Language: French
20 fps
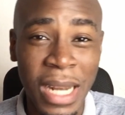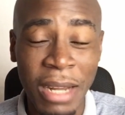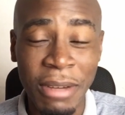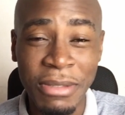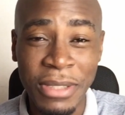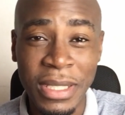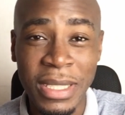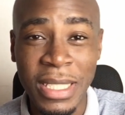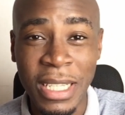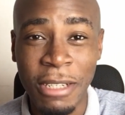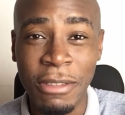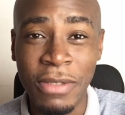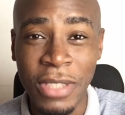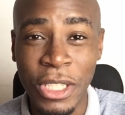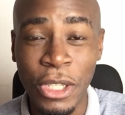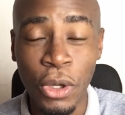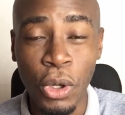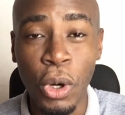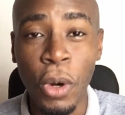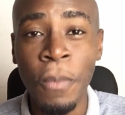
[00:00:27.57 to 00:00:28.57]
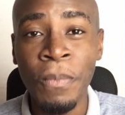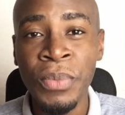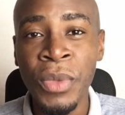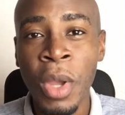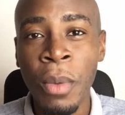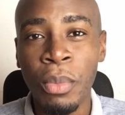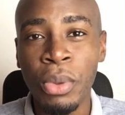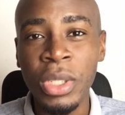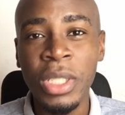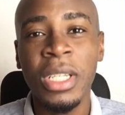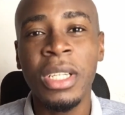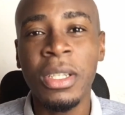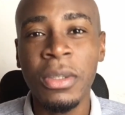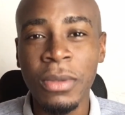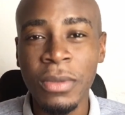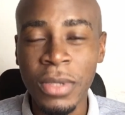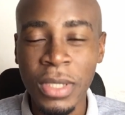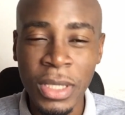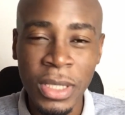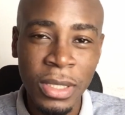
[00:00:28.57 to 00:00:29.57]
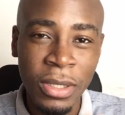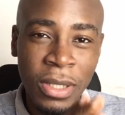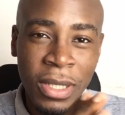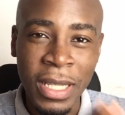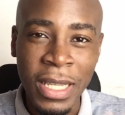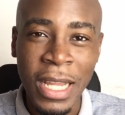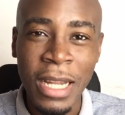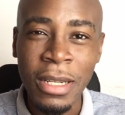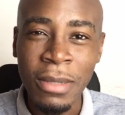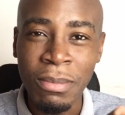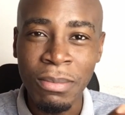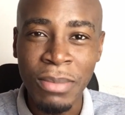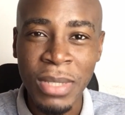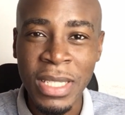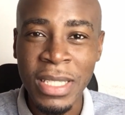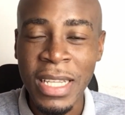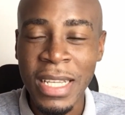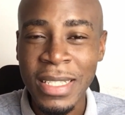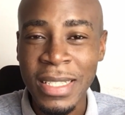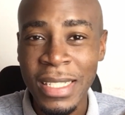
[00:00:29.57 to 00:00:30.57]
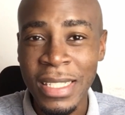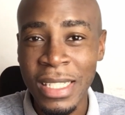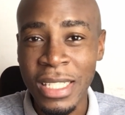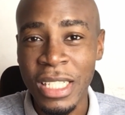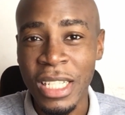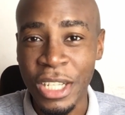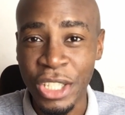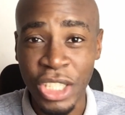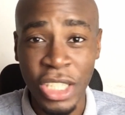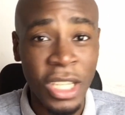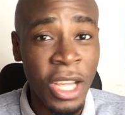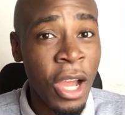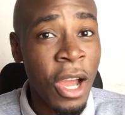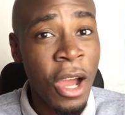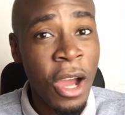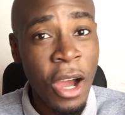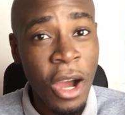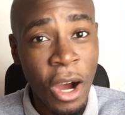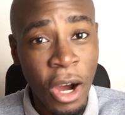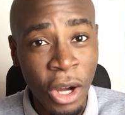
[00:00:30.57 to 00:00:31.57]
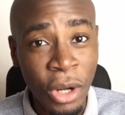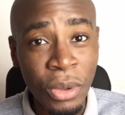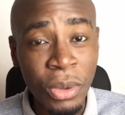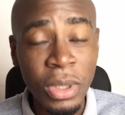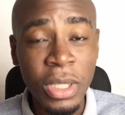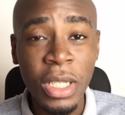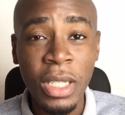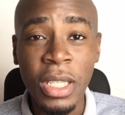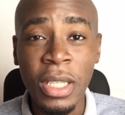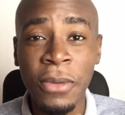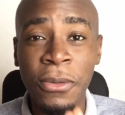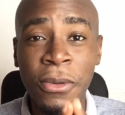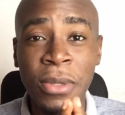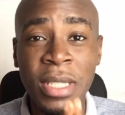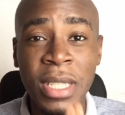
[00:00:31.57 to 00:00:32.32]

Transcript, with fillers: la fin de cette vidéo pour découvrir de quel business il s'agit. En outre, il faut